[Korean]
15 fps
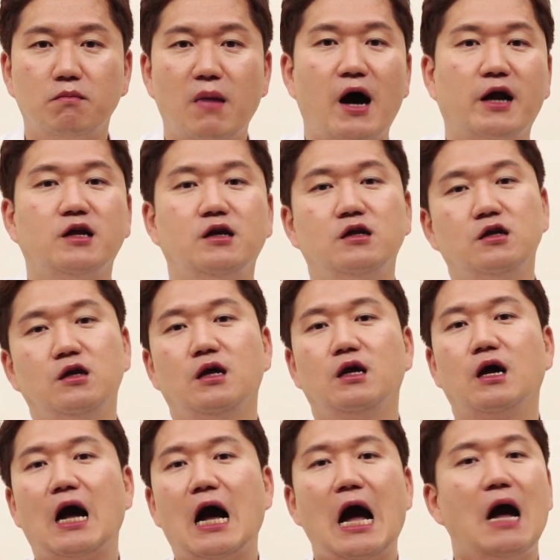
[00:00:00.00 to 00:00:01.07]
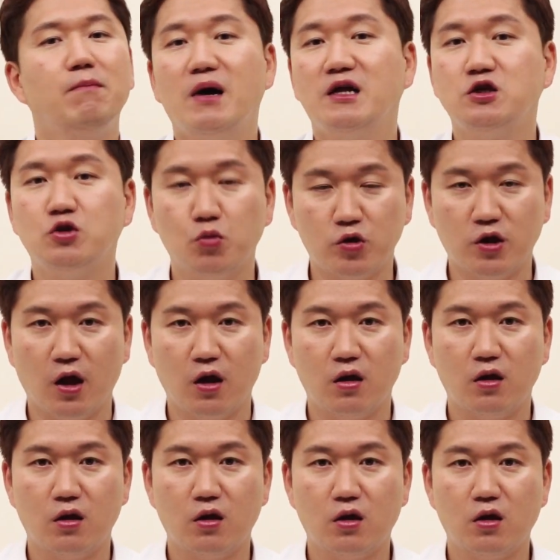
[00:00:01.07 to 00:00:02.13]
말을 한마디도 못해.
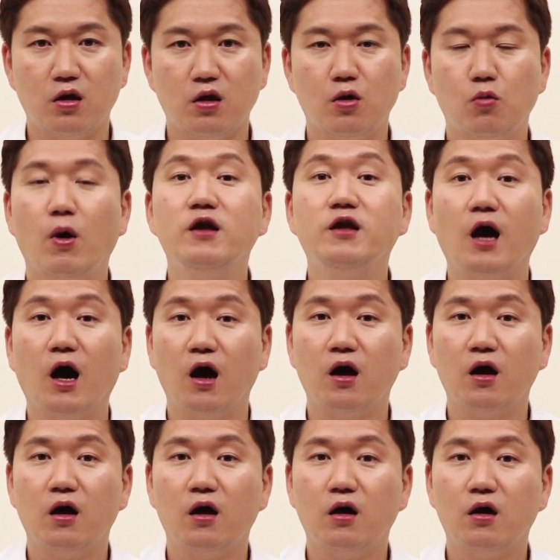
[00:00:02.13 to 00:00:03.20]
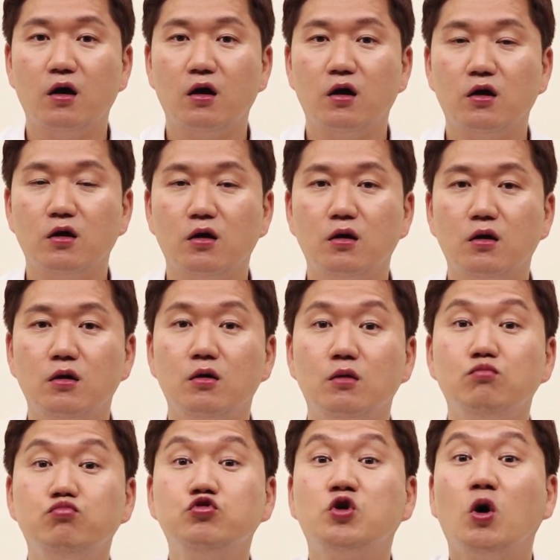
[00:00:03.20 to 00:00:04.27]
왜냐?
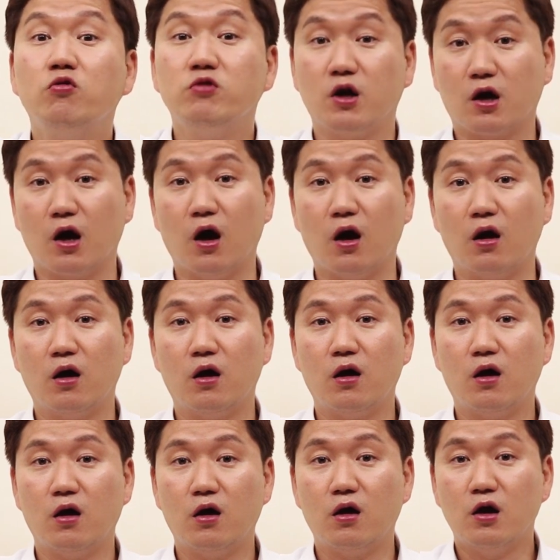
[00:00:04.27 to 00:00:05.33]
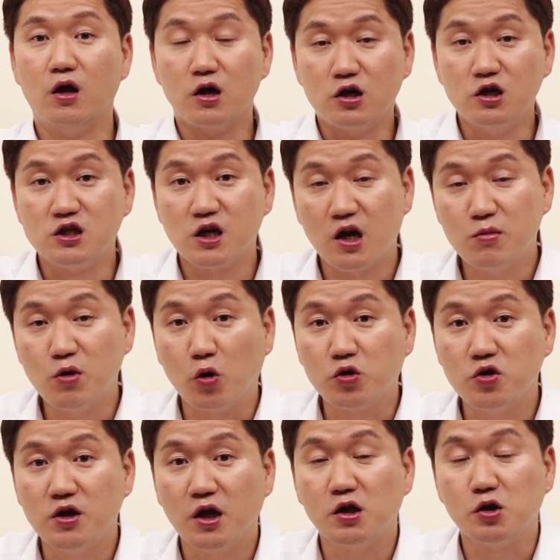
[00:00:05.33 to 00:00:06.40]
무서우니까. 그 사람이
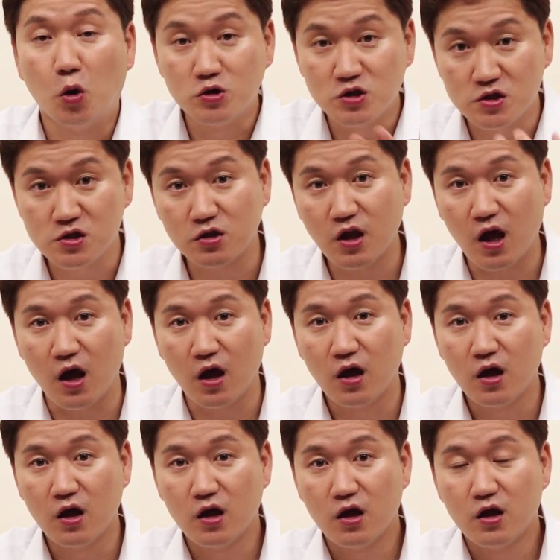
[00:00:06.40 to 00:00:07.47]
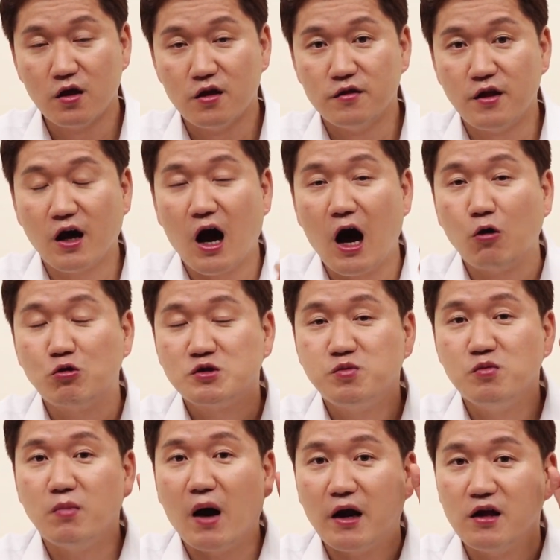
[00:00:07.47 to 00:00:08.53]
어떤 얘기를 던졌을 때 내가 하고
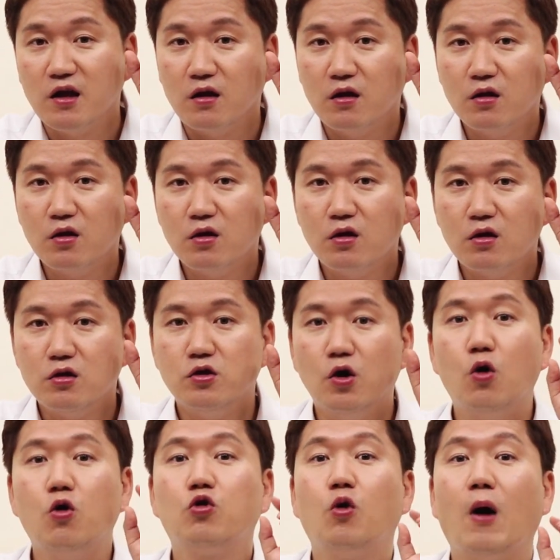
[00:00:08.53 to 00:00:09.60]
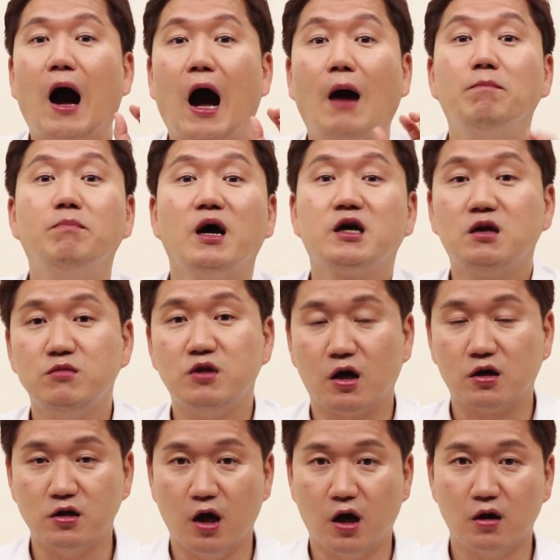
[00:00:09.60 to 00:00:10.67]
싶은 말이 영어로 안
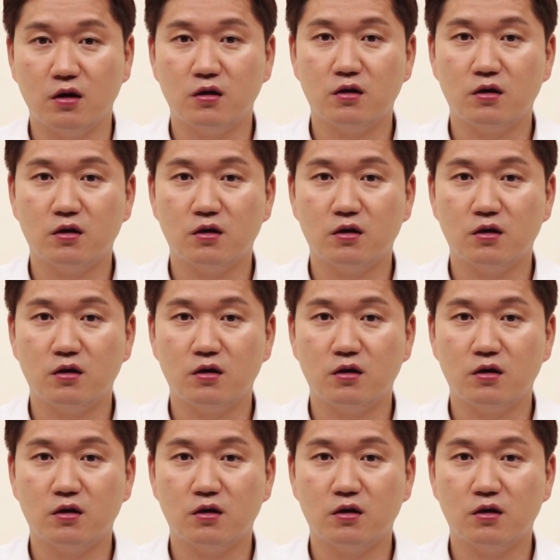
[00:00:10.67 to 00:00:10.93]
바뀝니다, 그냥.